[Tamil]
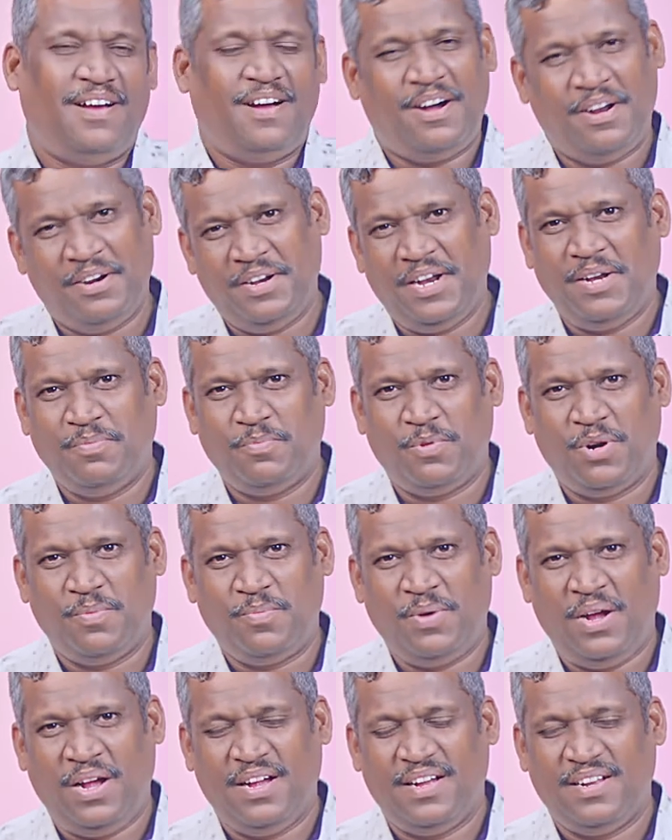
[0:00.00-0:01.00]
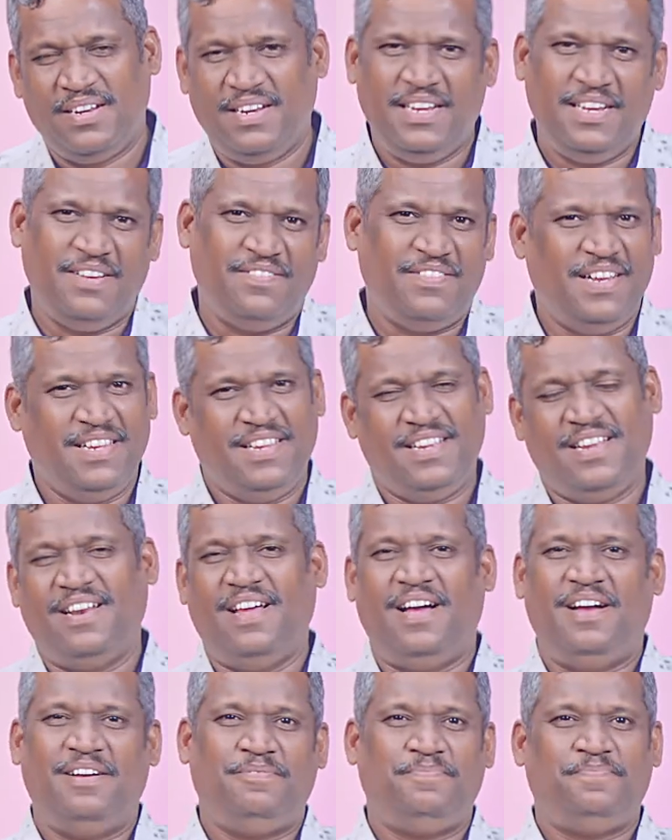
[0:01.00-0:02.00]
ஆன்லைன் மூலமாக நீங்கள்
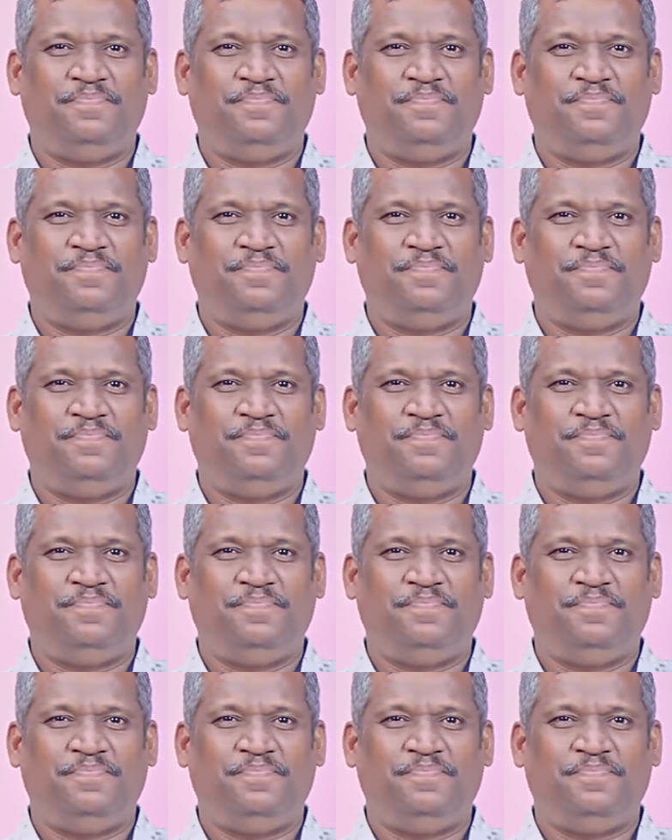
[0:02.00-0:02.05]
வாங்கிக்கலாம்